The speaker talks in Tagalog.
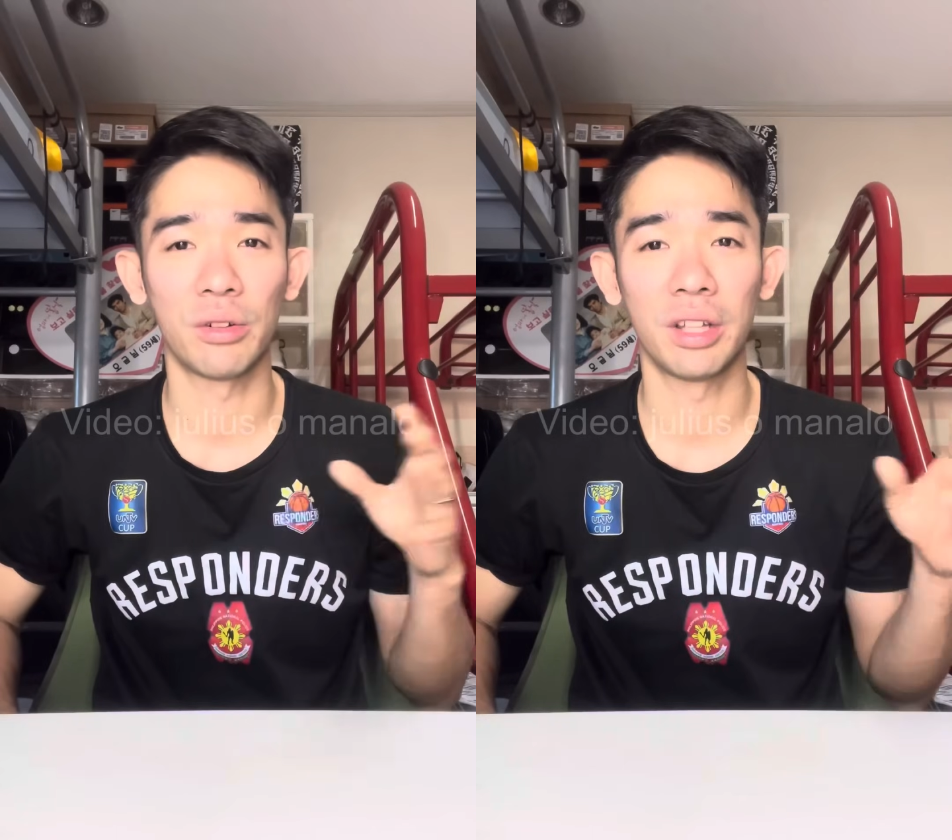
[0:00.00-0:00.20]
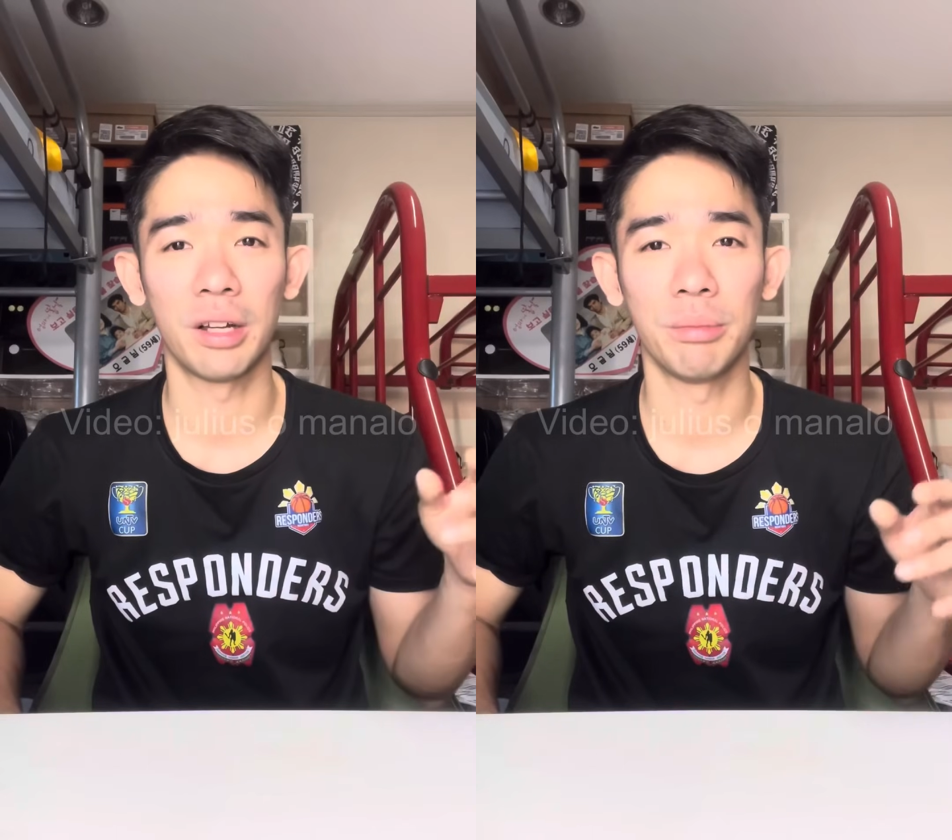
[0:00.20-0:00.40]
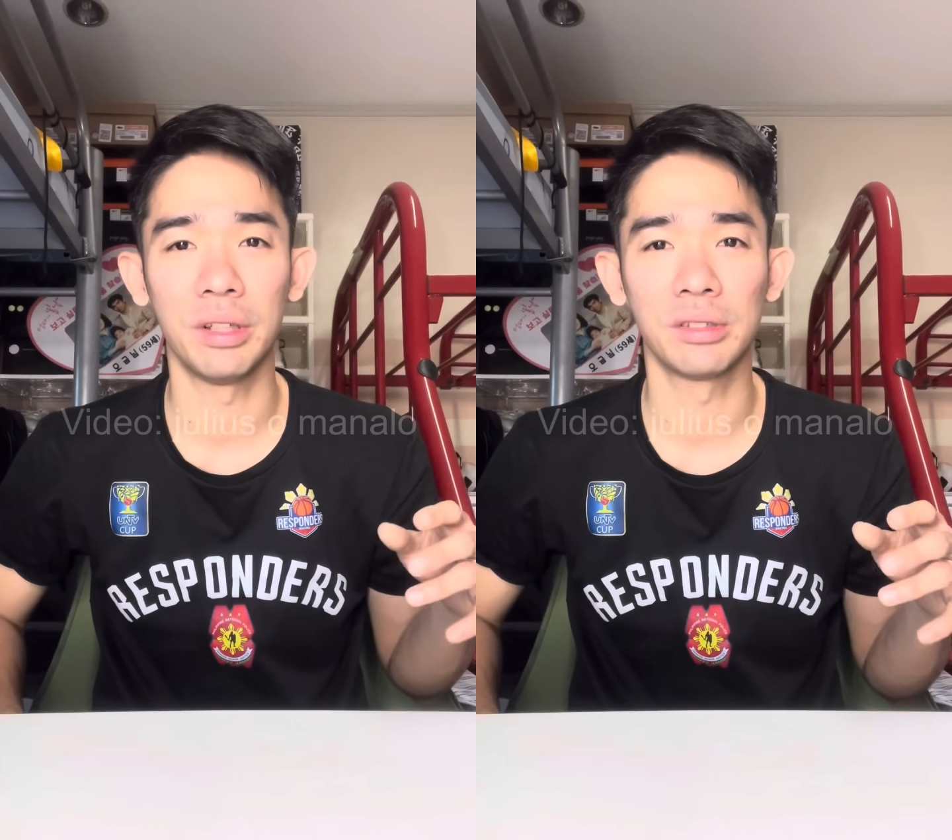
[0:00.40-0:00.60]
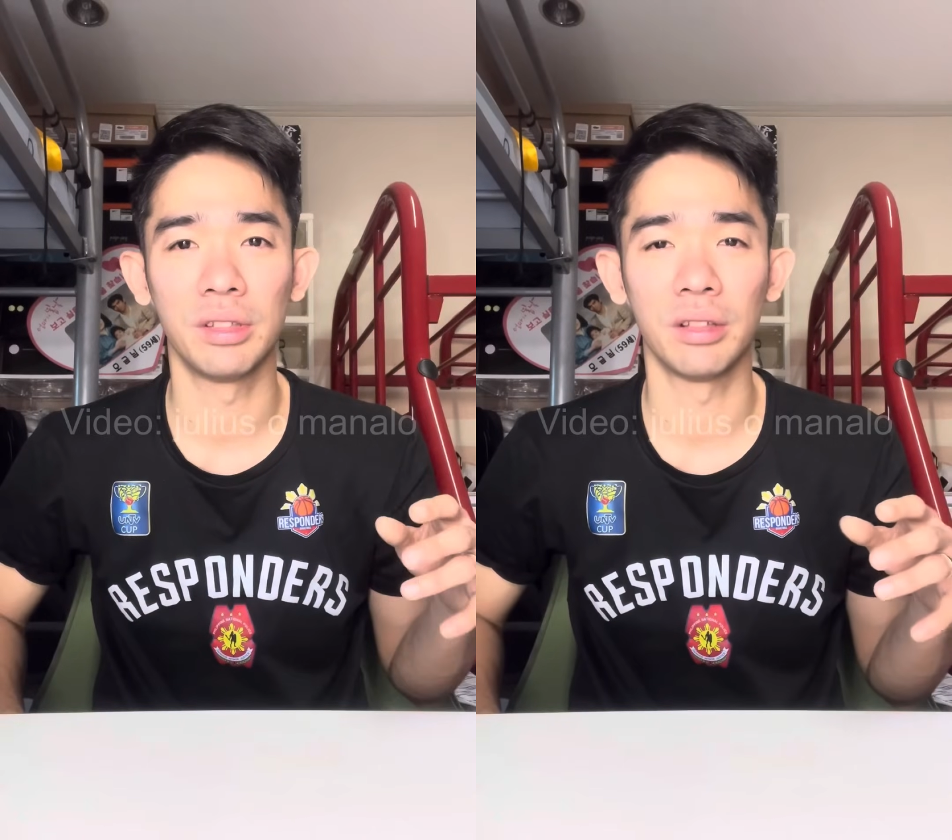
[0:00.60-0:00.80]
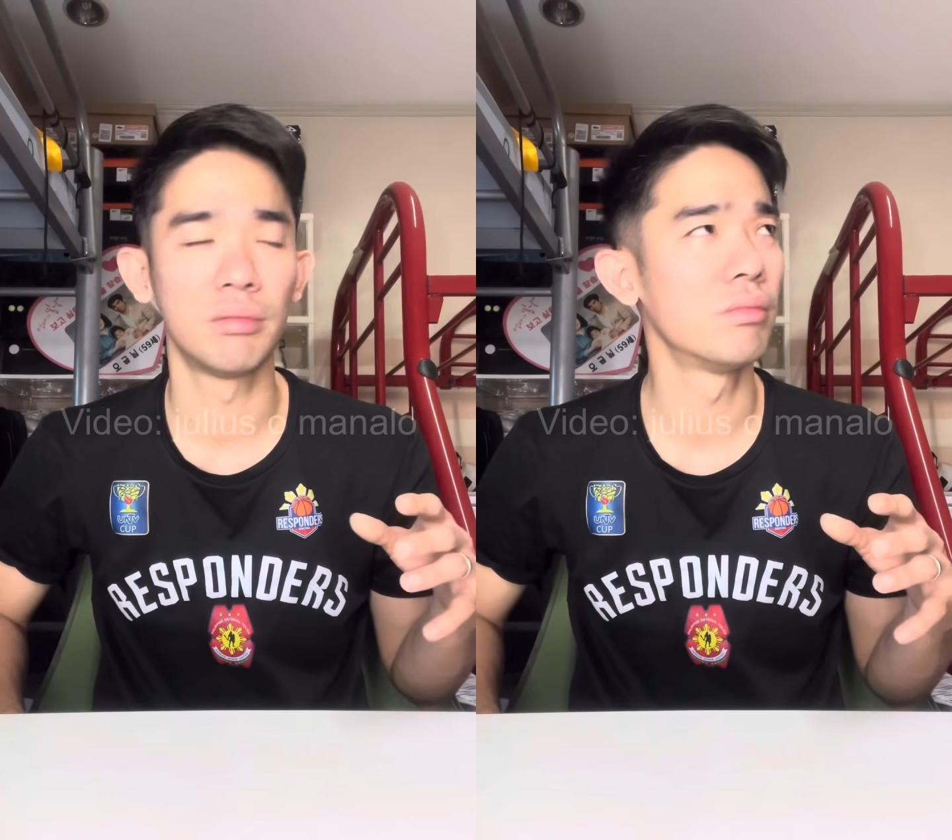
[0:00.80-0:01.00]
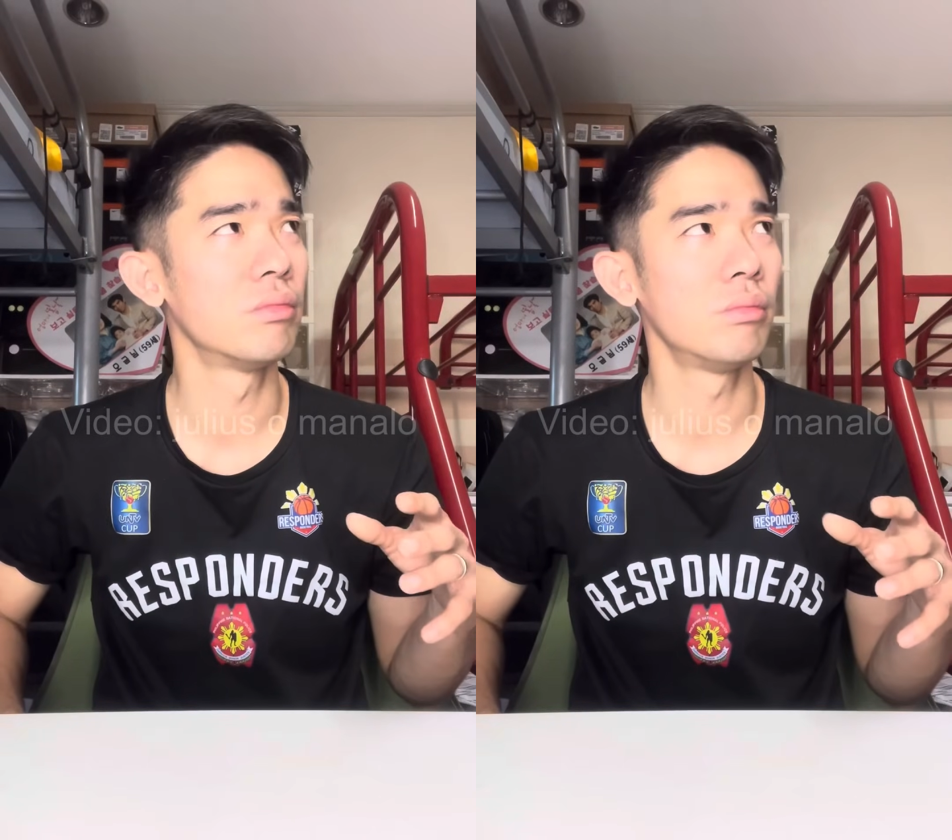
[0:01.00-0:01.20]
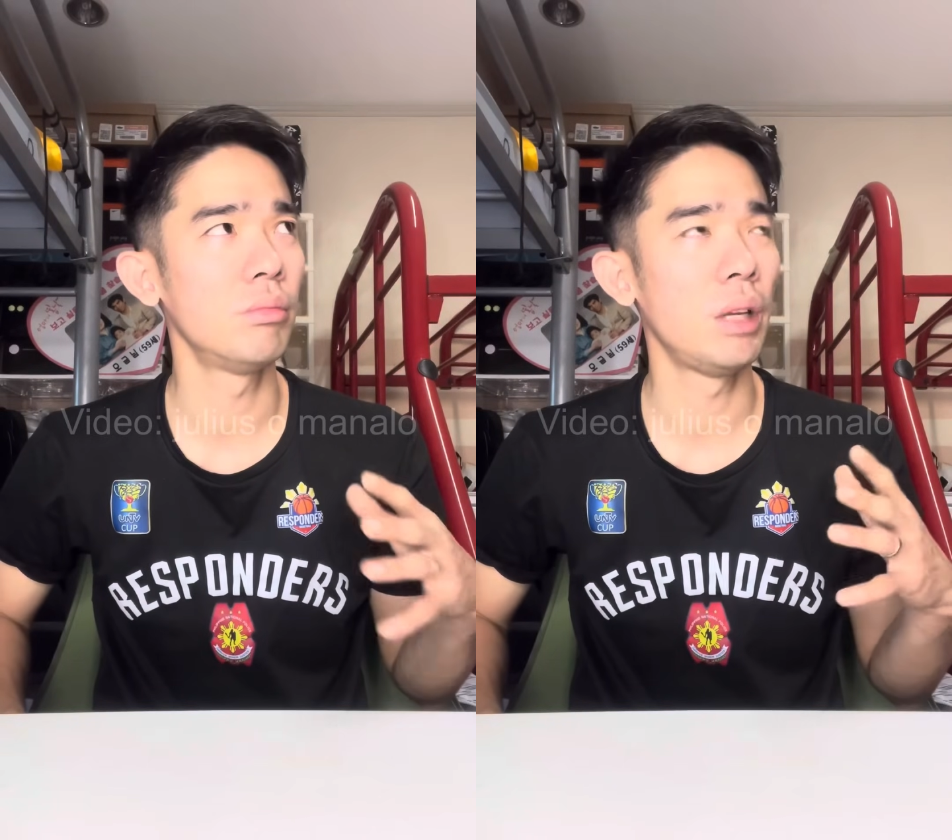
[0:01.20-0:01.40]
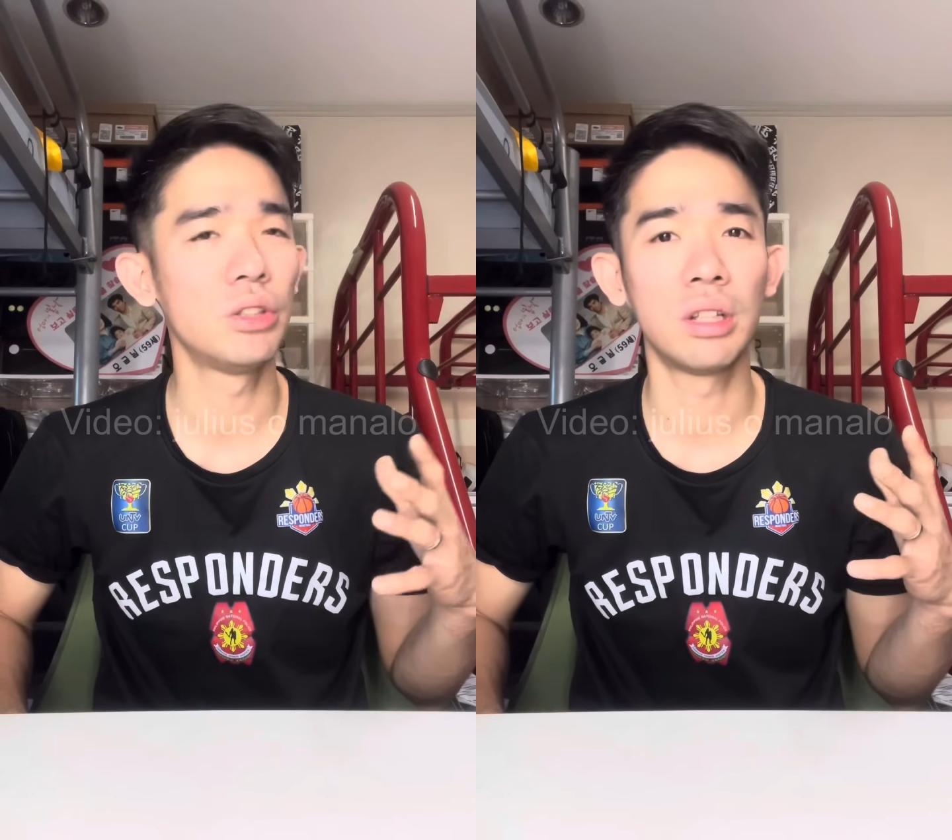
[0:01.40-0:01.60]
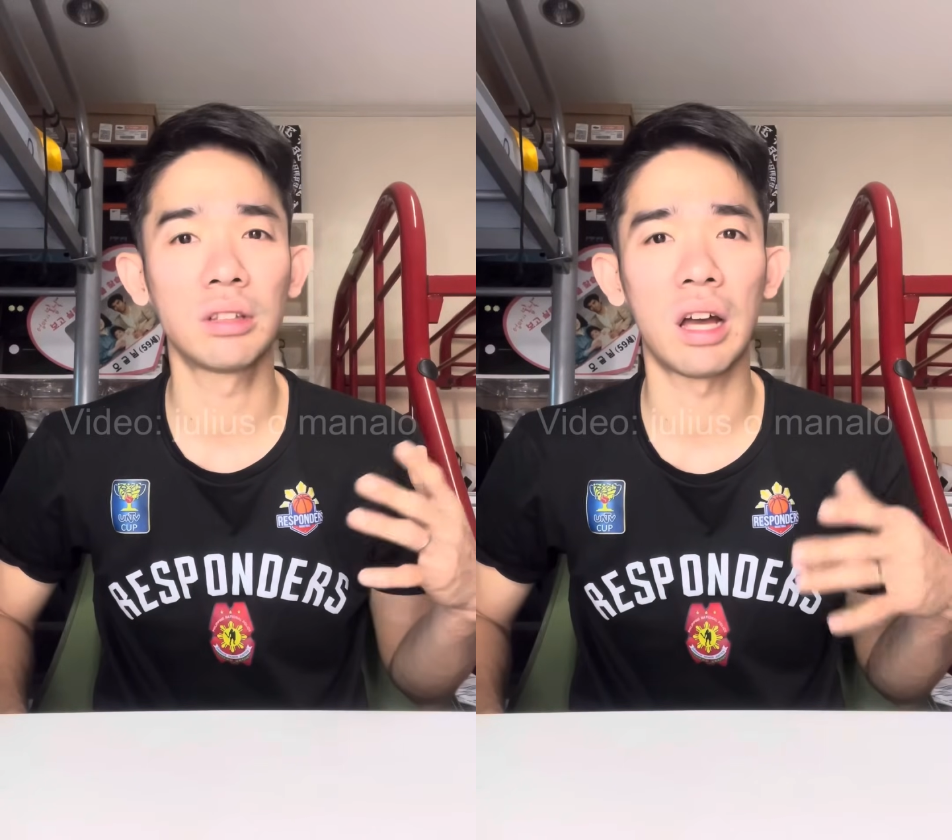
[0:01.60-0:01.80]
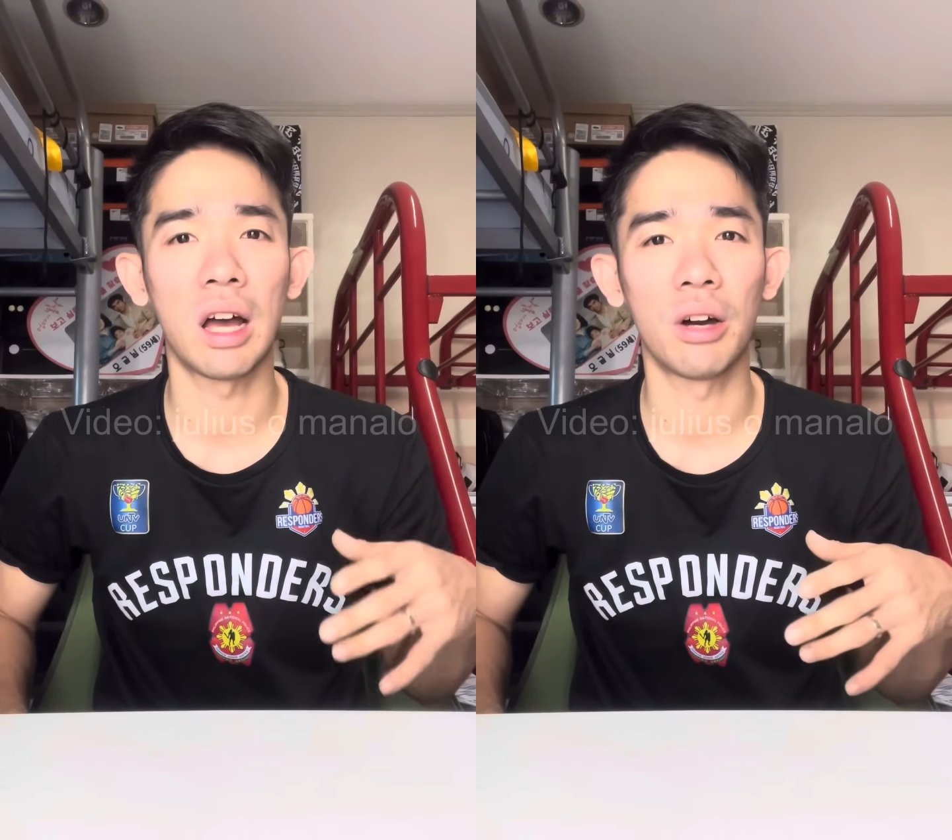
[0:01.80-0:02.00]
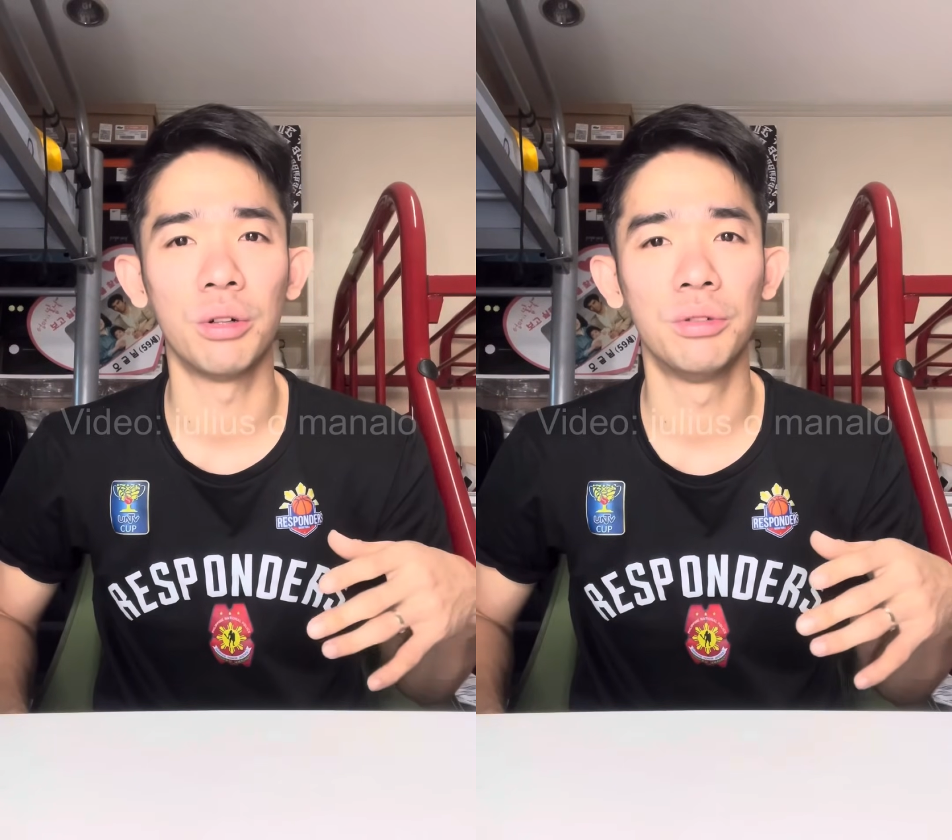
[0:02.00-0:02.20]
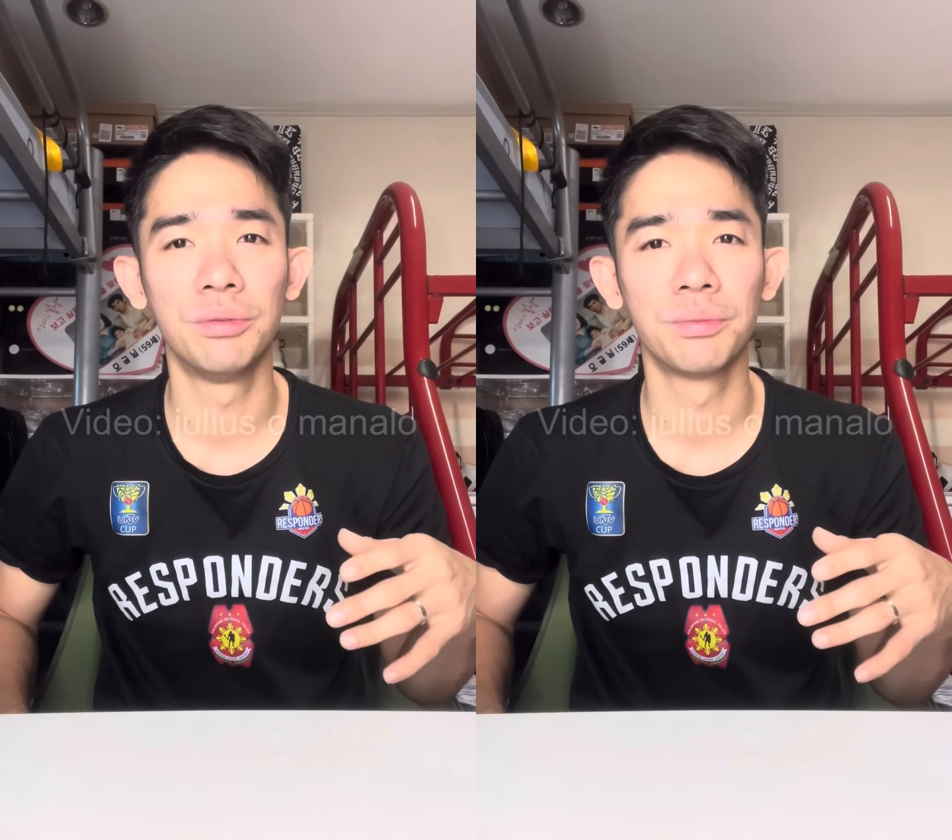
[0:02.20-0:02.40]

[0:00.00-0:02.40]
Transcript: ko nakabihis din. Medyo nagtaka ako.